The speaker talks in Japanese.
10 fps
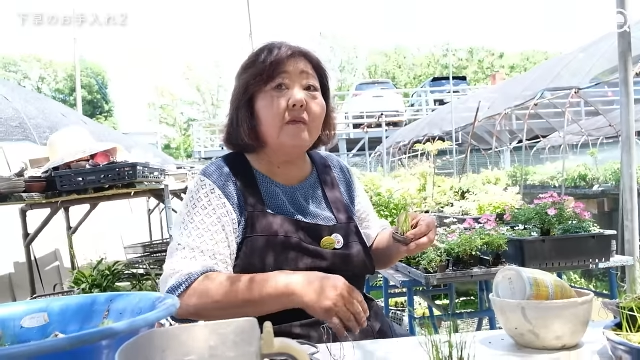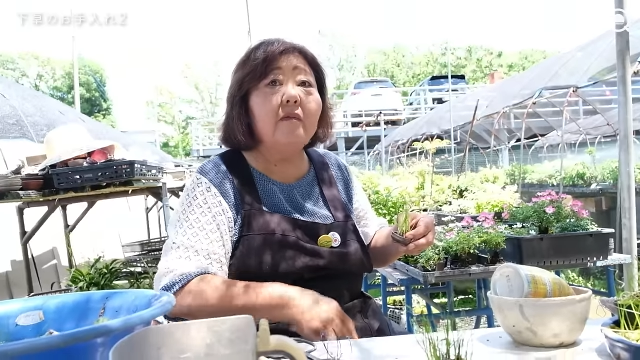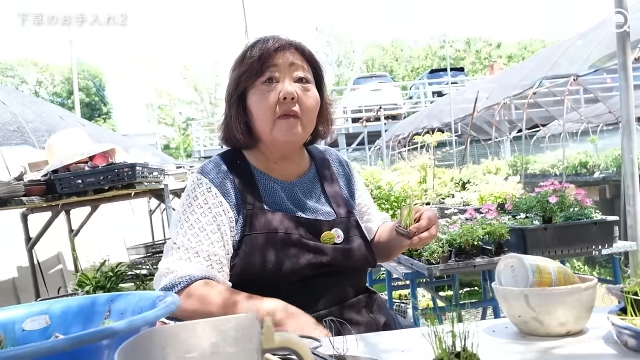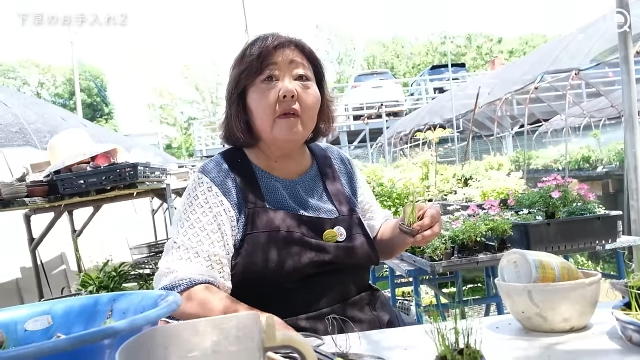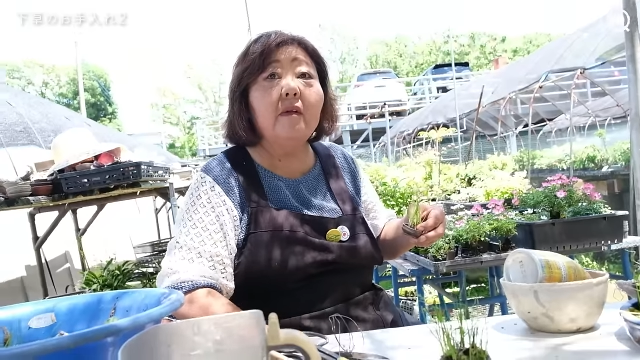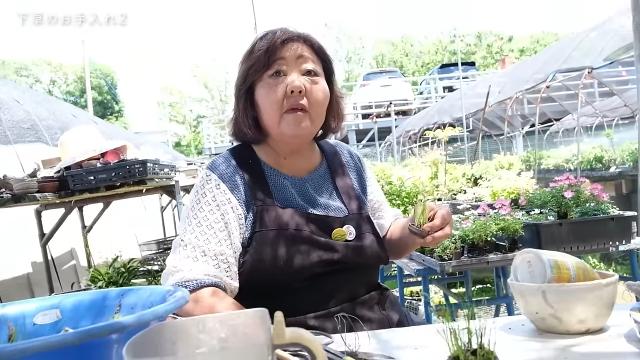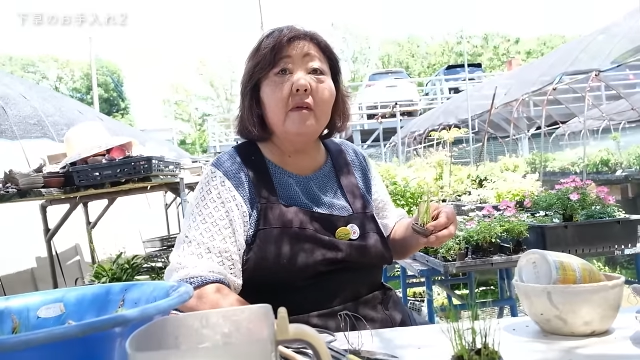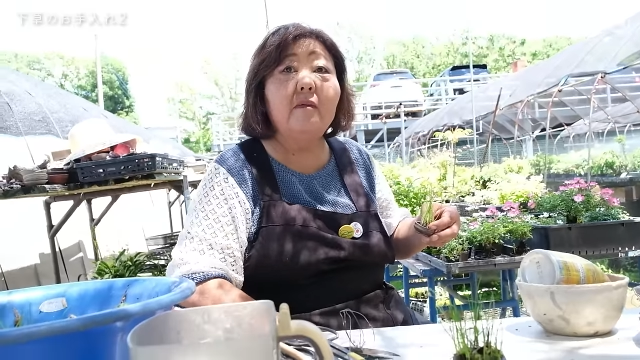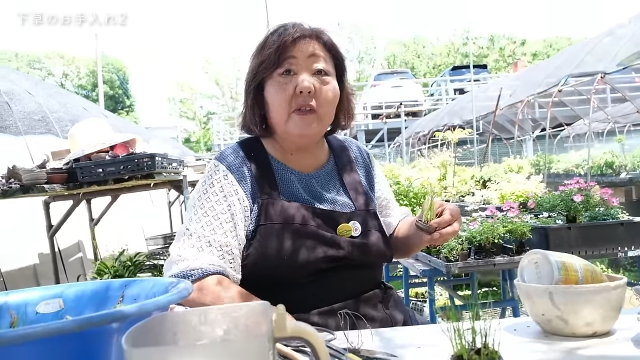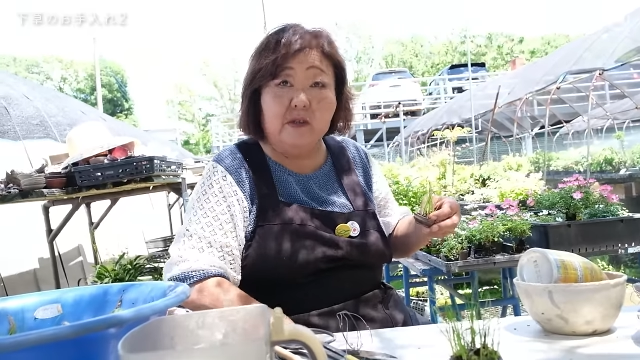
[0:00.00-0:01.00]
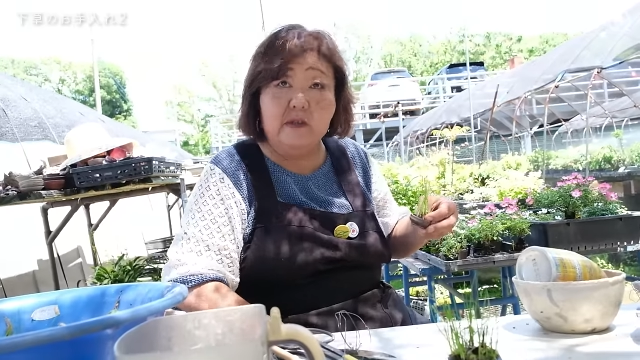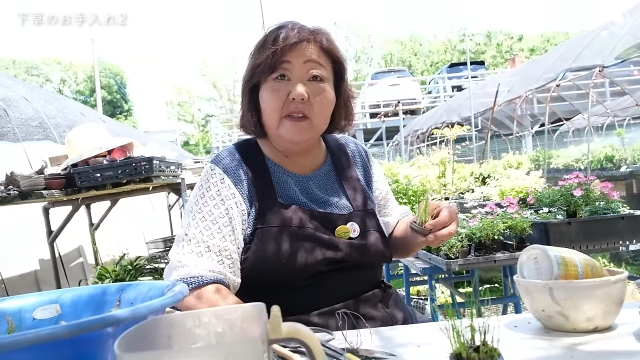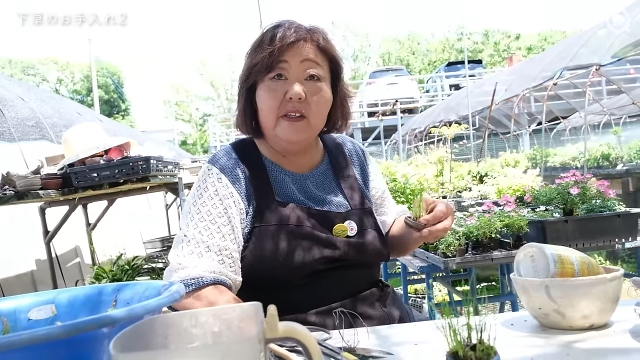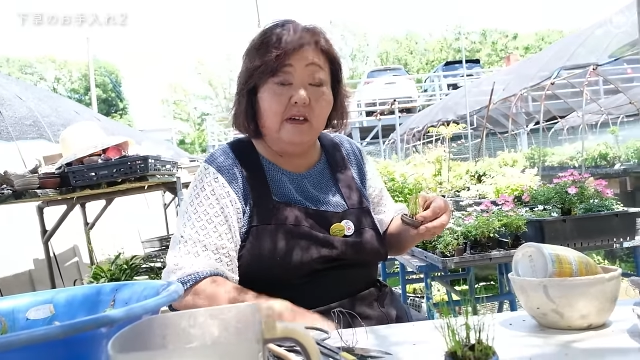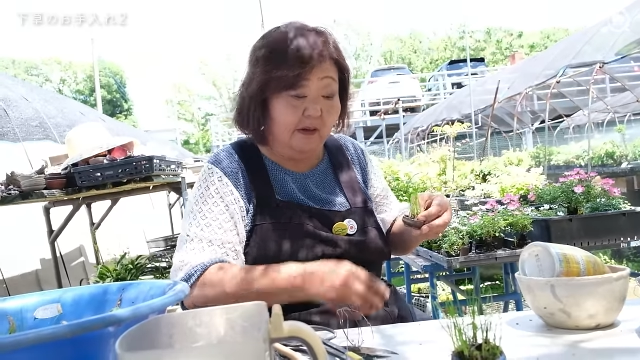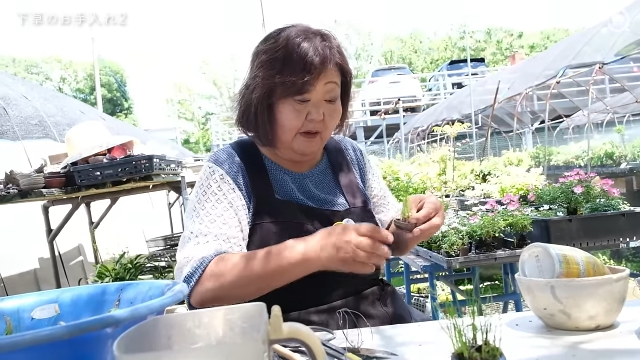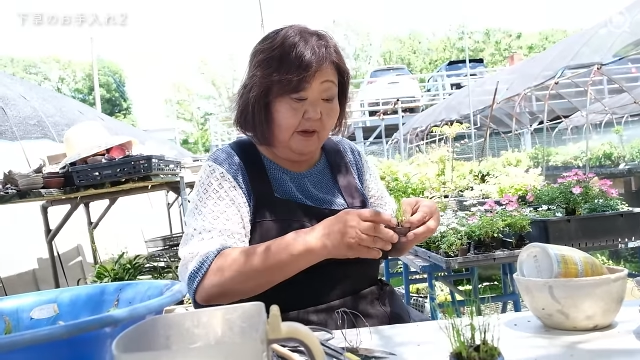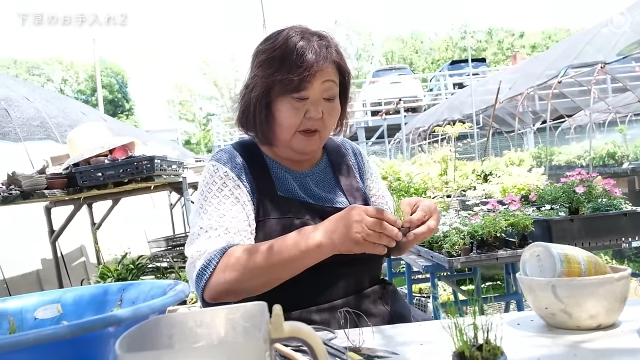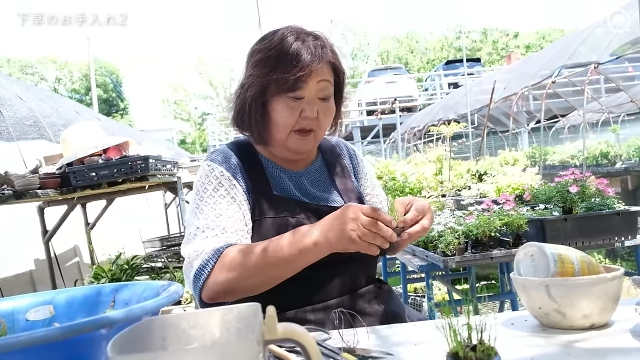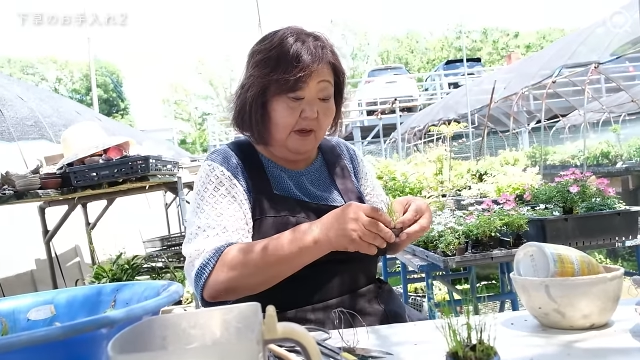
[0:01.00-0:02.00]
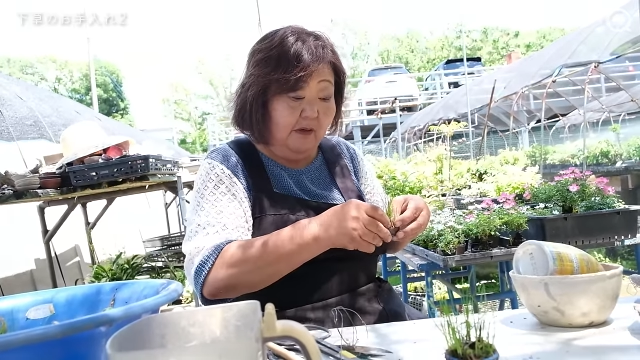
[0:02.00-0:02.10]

ないですか。やっぱ合わせるなら。